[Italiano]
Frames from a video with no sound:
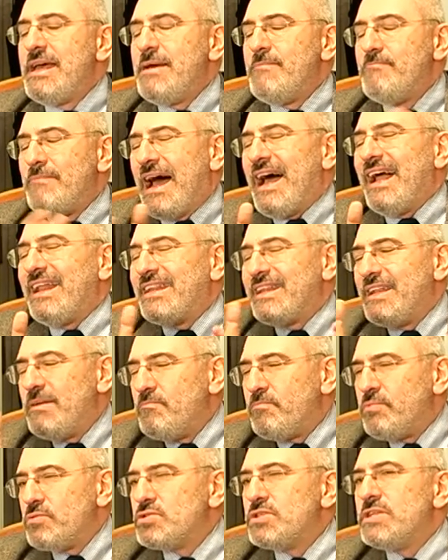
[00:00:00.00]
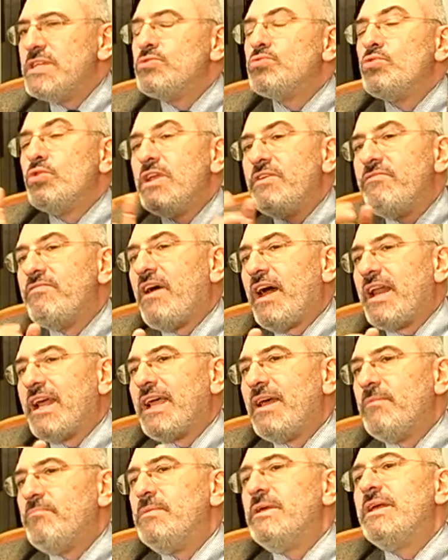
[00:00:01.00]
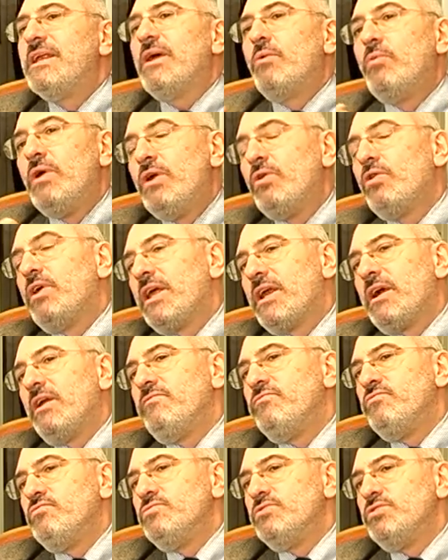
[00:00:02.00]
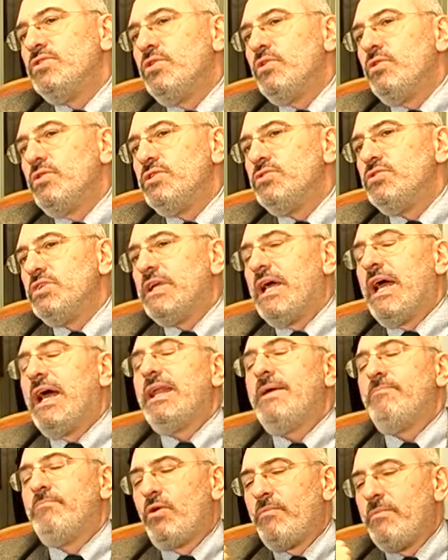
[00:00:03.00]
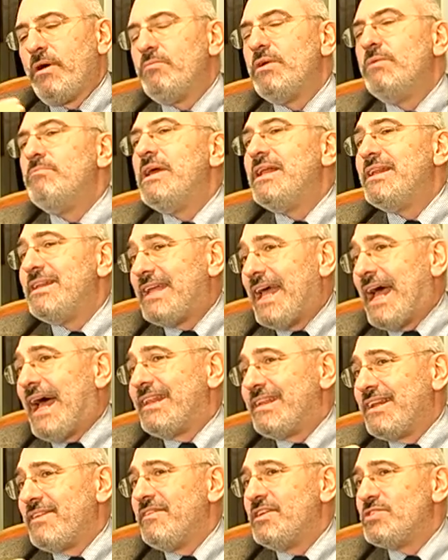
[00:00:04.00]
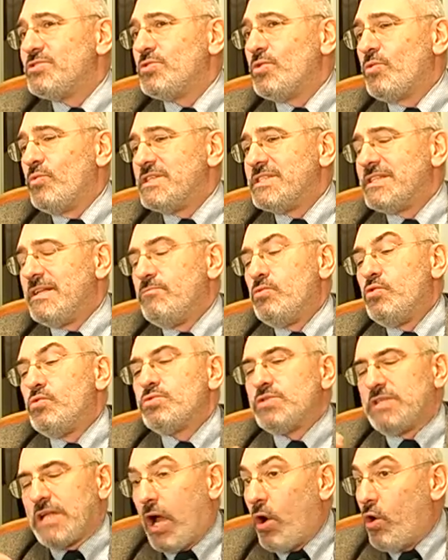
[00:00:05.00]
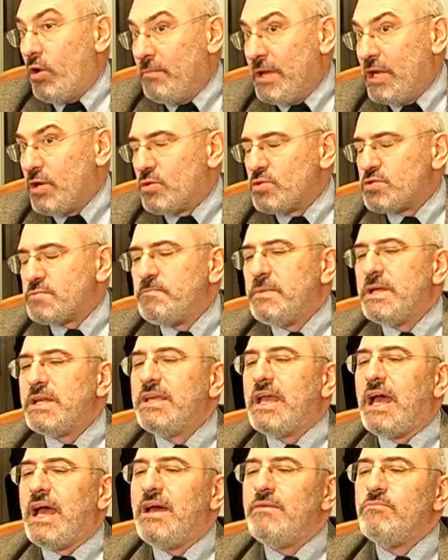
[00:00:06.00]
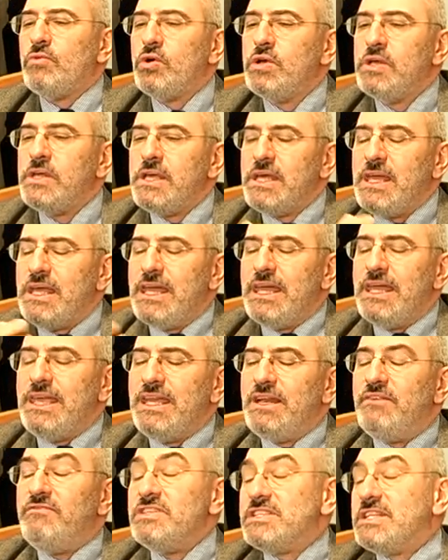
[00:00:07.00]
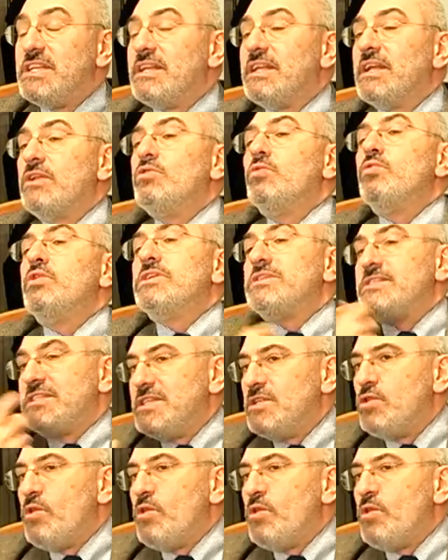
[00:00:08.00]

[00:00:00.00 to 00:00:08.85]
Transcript: ma al tempo stesso di fare capire quello che era la funzione originale. Probabilmente attraverso questa mostra, o almeno lo speriamo, il visitatore si